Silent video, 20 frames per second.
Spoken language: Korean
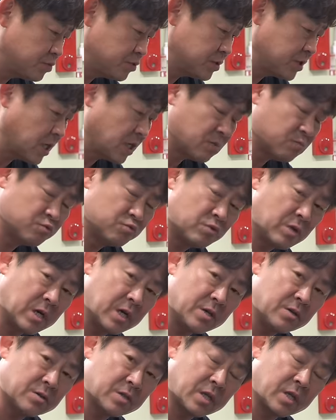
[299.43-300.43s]
분사가
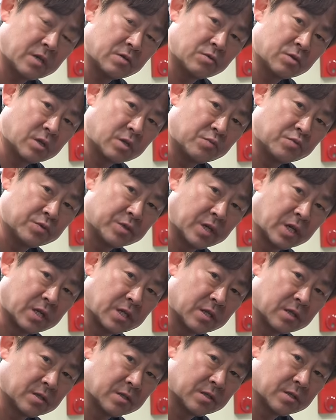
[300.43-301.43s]
무화 형태로 이렇게 분사가
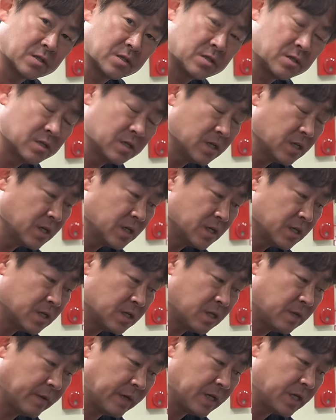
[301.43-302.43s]
되거든요
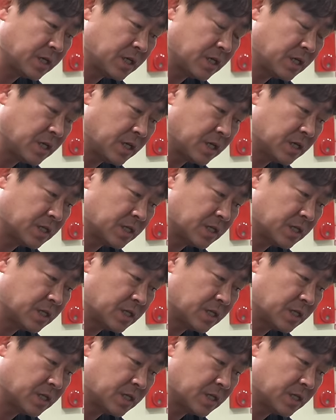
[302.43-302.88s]
근데 만약에 이게